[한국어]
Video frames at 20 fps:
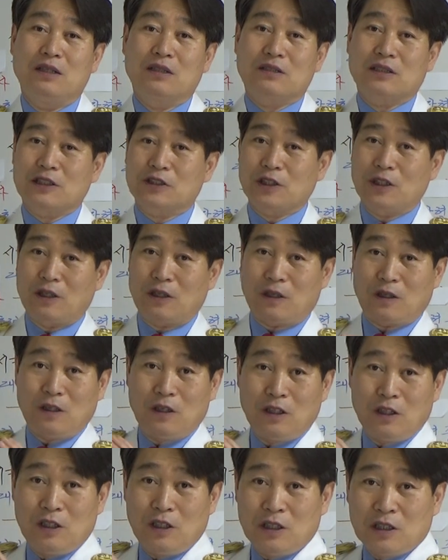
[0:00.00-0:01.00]
그래서
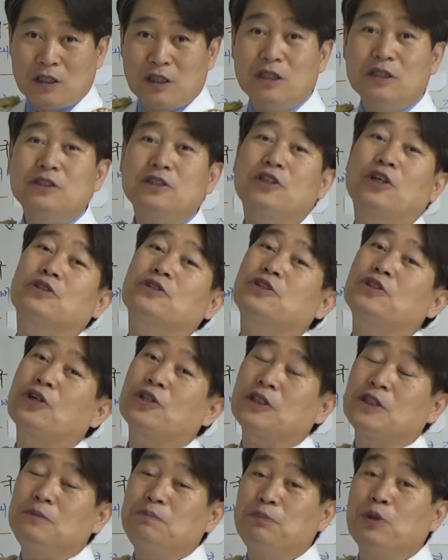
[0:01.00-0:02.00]

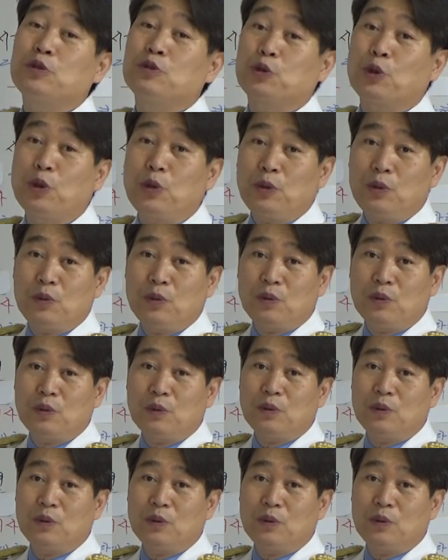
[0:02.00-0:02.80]
긍정적인 면도